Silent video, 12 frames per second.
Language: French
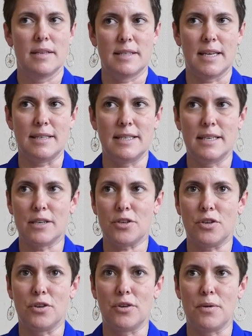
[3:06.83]
C'est-à-dire
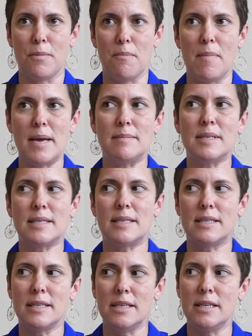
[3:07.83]
que même
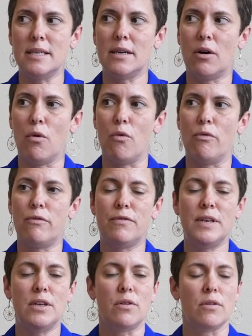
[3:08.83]
si on
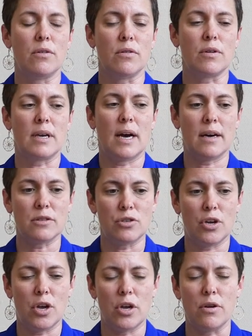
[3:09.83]
vit un grand
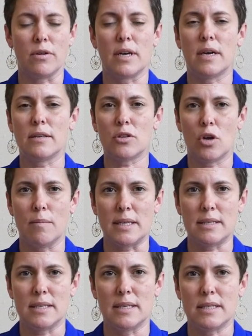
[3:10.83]
deuil, un grand
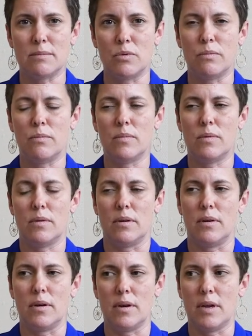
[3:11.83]
traumatisme
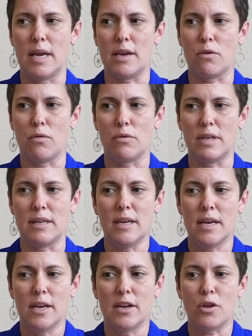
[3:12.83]
euh, et qu'on est
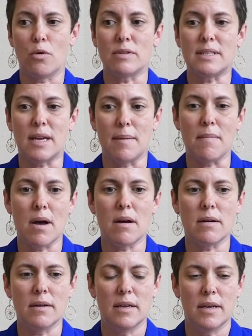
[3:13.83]

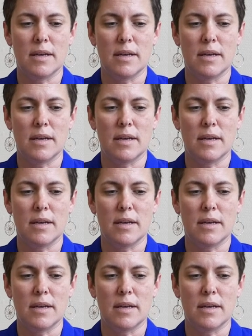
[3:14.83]
constamment